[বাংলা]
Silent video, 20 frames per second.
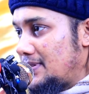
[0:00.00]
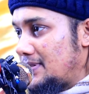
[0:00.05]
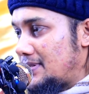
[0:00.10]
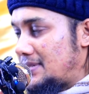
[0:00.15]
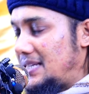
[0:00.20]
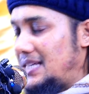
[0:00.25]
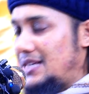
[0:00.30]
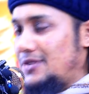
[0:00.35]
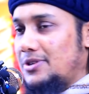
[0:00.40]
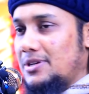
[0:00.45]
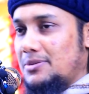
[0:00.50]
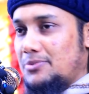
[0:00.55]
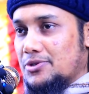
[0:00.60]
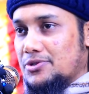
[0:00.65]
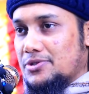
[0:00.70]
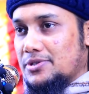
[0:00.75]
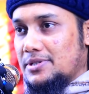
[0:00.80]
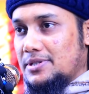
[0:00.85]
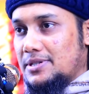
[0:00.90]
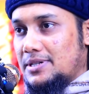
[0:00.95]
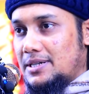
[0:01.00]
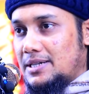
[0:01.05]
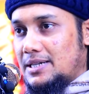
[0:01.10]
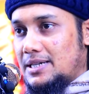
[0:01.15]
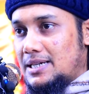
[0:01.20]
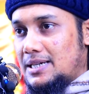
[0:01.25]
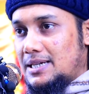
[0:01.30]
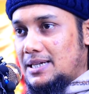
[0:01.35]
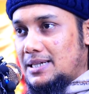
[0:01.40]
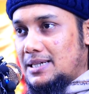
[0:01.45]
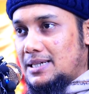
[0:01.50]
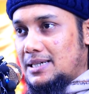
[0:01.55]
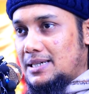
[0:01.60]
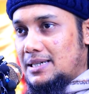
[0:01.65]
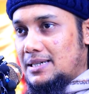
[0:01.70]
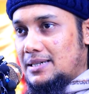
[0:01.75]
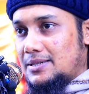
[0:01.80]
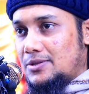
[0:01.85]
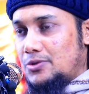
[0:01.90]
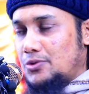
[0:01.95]
স্থির হয়ে বসে
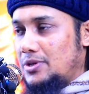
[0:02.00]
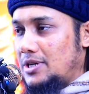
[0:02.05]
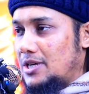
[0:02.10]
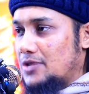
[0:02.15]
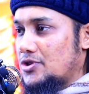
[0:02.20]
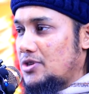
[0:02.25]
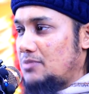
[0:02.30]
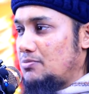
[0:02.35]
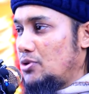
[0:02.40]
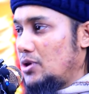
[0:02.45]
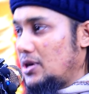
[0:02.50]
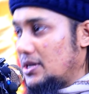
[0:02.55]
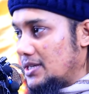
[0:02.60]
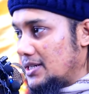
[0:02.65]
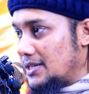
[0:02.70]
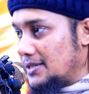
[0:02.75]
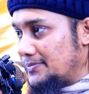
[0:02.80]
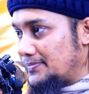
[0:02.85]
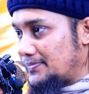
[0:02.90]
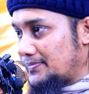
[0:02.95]
দুনিয়ার সব ভুলে যান